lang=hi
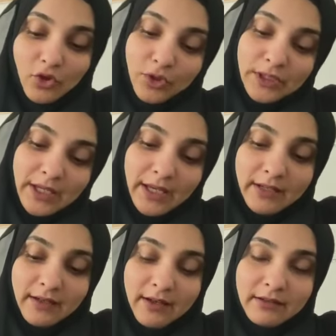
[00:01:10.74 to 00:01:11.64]
तो ये
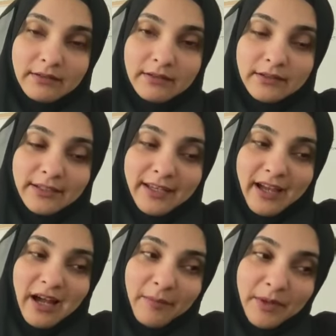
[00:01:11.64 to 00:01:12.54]
कहना कि
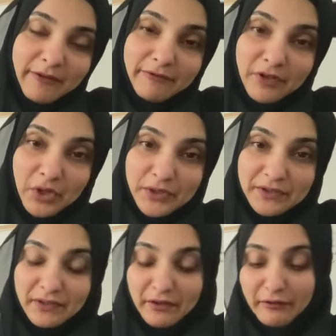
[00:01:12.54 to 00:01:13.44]
आपका फ़र्ज
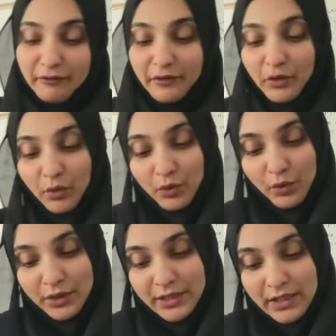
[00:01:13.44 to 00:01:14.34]
सिर्फ दो
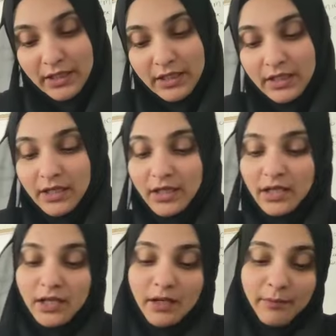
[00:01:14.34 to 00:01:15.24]
रोटी
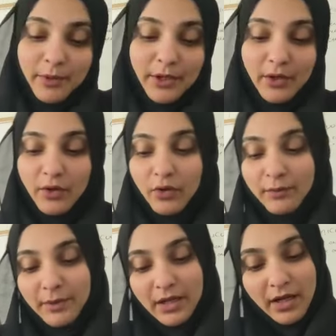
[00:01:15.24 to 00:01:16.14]
कपड़ा
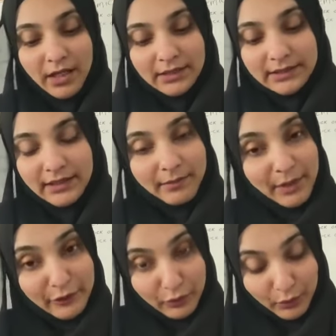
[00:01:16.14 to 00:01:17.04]
और मकान तक
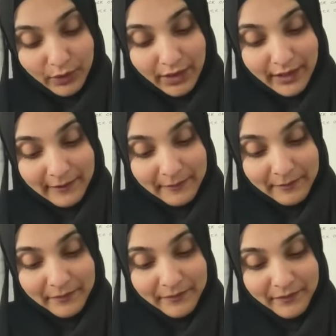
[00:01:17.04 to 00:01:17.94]
महदूद है
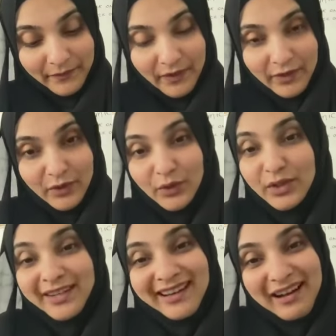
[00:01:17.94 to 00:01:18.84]
तो
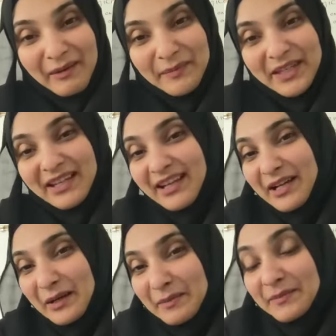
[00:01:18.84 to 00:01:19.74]
ये आपकी
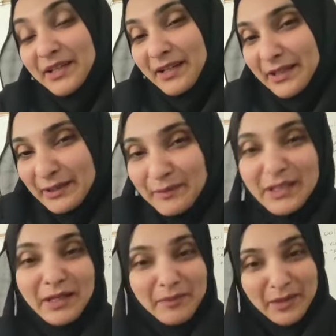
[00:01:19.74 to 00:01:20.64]
कम
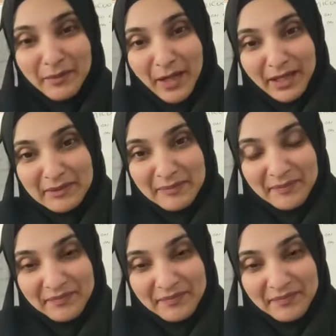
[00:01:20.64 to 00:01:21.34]
इल्मी है मेरे भाई